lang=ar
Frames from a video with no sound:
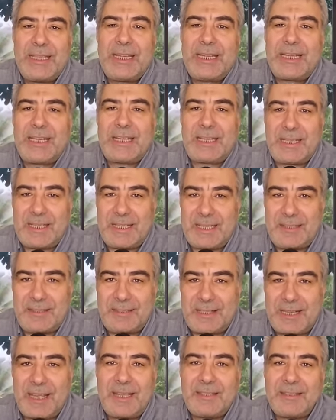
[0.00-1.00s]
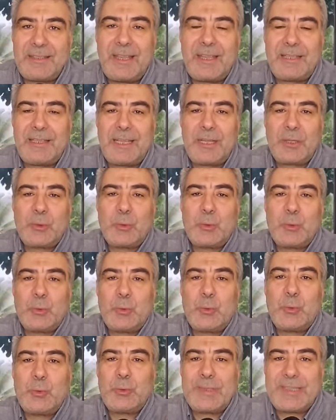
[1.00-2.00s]
لنا الخير أعطانا
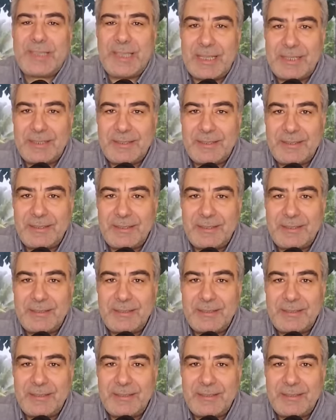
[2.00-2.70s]
كنوزا